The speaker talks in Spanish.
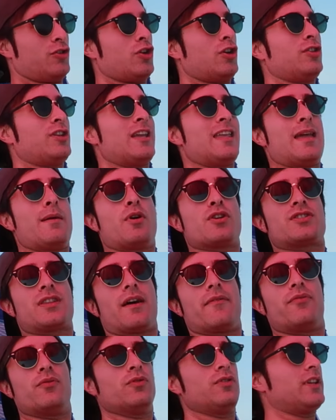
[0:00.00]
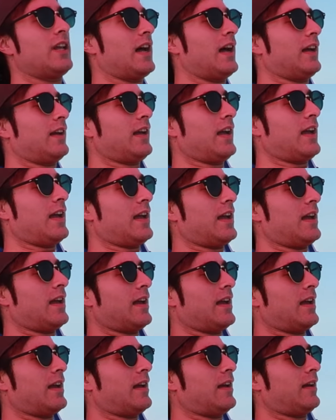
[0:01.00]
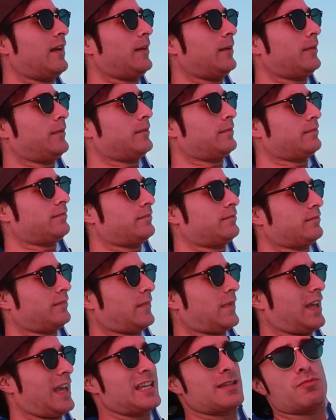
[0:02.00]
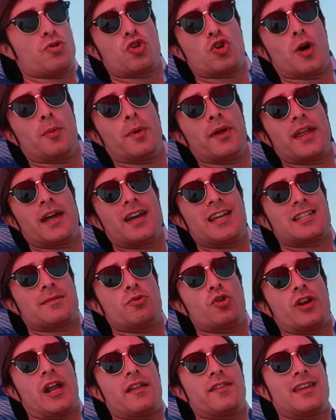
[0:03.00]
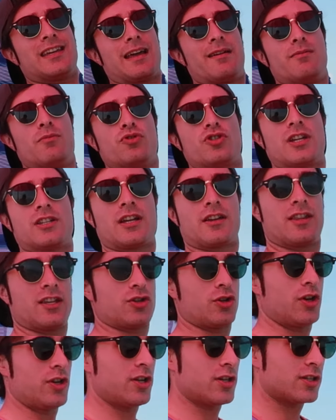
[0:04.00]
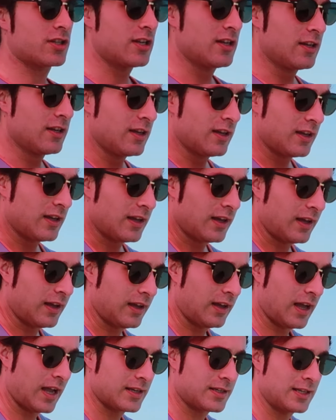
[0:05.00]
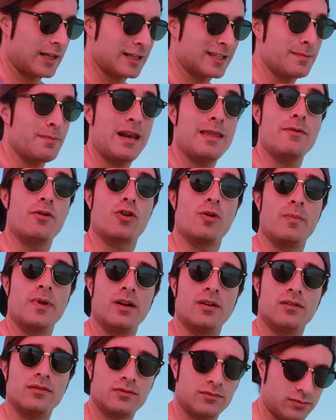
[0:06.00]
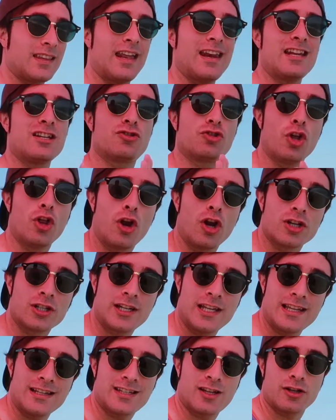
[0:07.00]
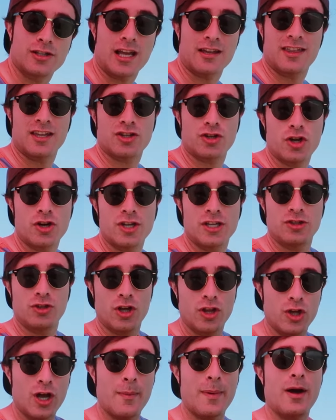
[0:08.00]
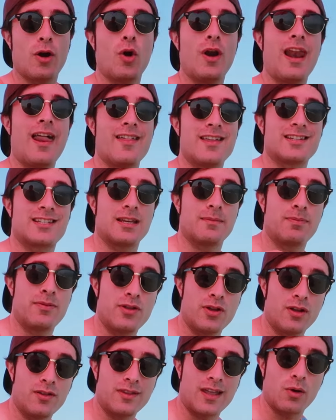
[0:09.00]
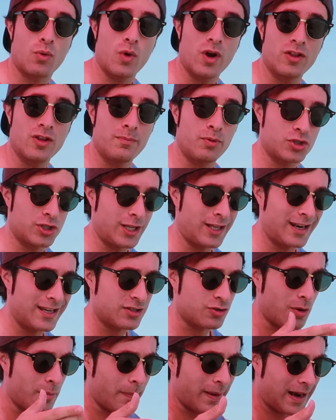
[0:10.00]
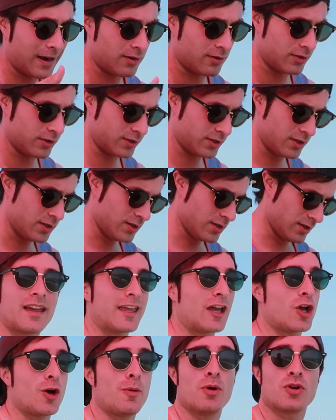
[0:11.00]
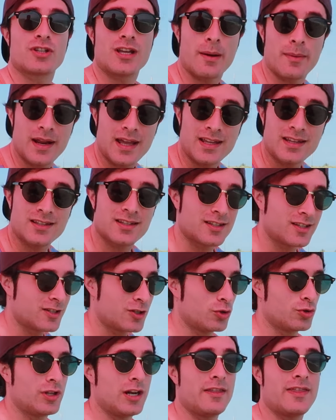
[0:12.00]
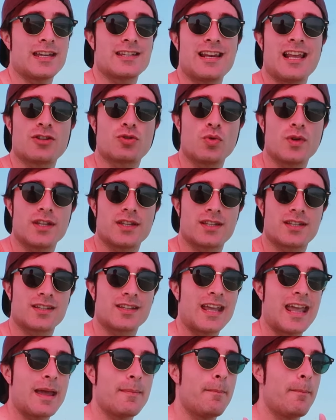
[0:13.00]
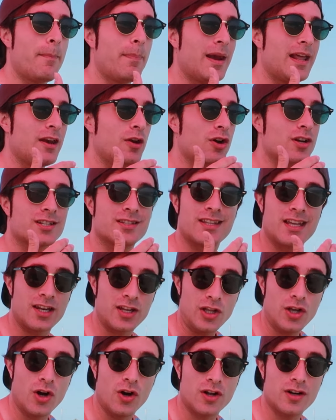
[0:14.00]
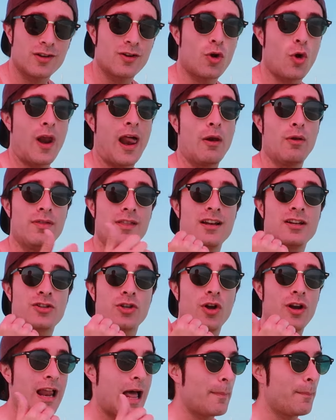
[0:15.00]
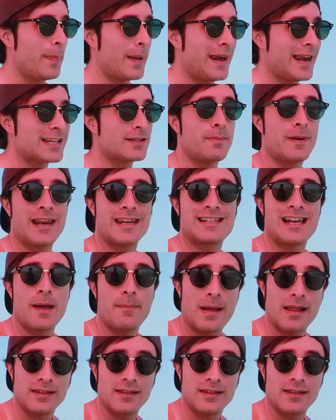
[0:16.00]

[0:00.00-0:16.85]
¿Dónde llevo esta funda? Eh, que es muy cómoda, es muy grande, que hay muchos accesorios así que siempre lo llevo conmigo. Tenéis todos los links, los accesorios y todo abajo en la descripción, ¿de acuerdo? pues si queréis comprarlos. Que como sabréis, si utilizáis la Switch en pleno exterior, con la luz del sol, apenas veréis la